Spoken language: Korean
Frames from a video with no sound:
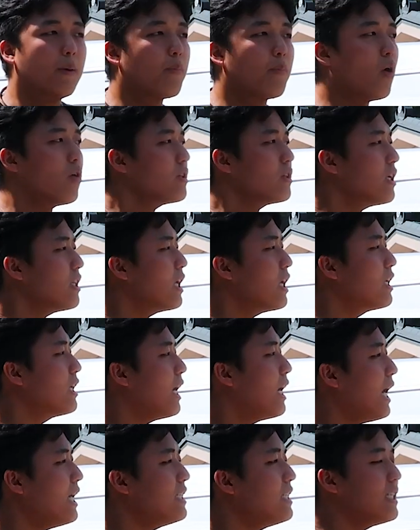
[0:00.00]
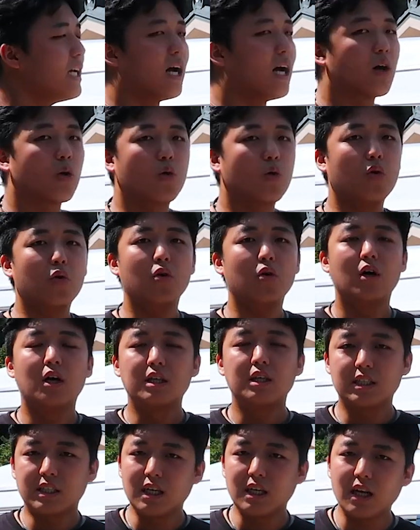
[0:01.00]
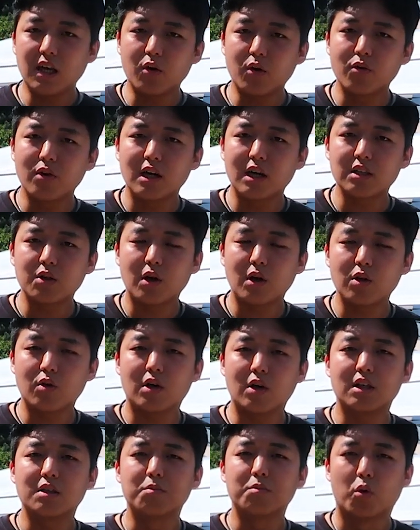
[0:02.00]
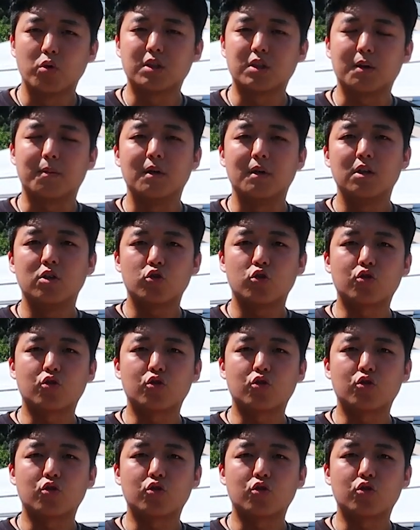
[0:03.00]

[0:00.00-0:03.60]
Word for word: 평탄화를 하지 않고 실내 공간을 활용하는 모습